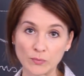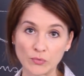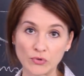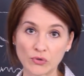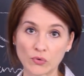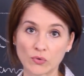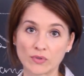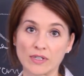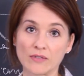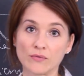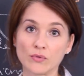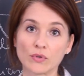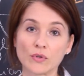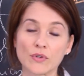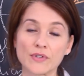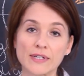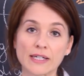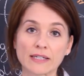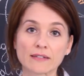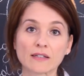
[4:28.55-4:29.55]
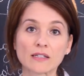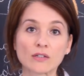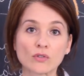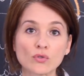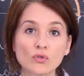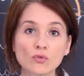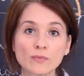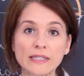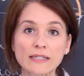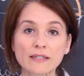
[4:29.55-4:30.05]
puisqu'on a vu que le cercle
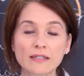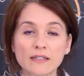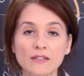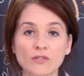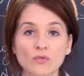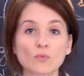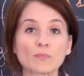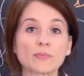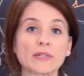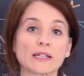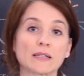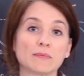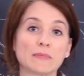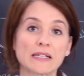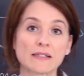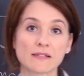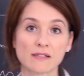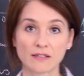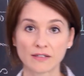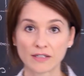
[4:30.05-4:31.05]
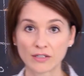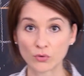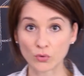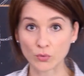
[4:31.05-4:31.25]
trigonométrique, son périmètre, c'était